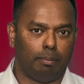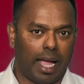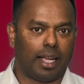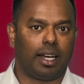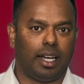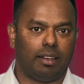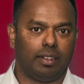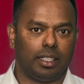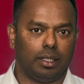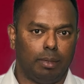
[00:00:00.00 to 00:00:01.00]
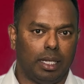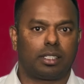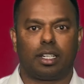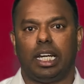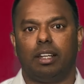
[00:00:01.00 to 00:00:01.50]
பேங்க் ரேட்டை வந்து
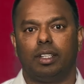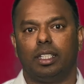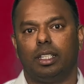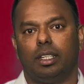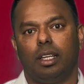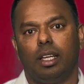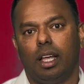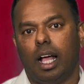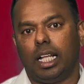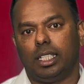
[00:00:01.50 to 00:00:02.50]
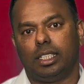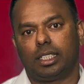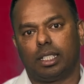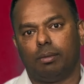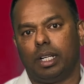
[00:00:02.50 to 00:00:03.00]
பேஸ் ரேட்டை வந்து அஞ்சு
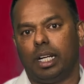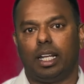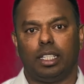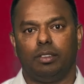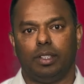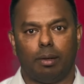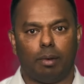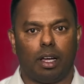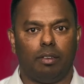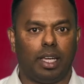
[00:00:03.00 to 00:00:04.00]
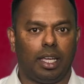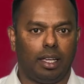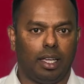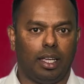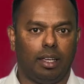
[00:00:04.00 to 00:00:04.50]
தசம் ரெண்டு அஞ்சு வீதமாகவே
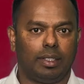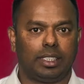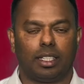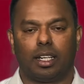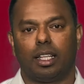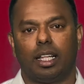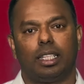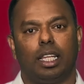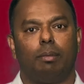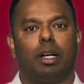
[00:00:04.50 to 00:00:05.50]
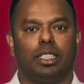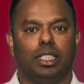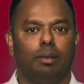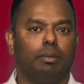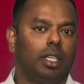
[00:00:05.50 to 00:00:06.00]
வச்சிருக்கிறதா
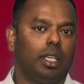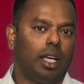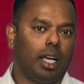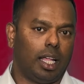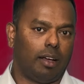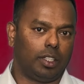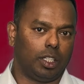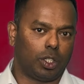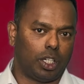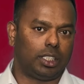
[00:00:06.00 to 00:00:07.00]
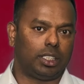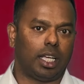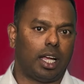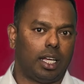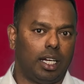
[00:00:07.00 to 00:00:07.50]
தீர்மானிச்சினோம் அதாவது
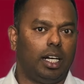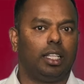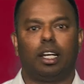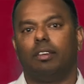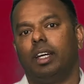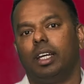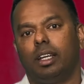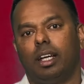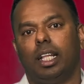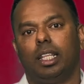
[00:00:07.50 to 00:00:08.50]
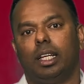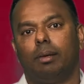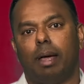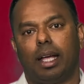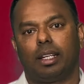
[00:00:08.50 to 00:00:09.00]
தொடர்ச்சியாக ஏழு தடவை அந்த
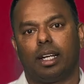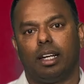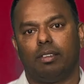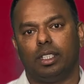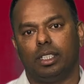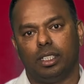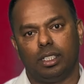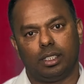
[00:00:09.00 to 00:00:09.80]
பேங்க் ரேட்டை வந்து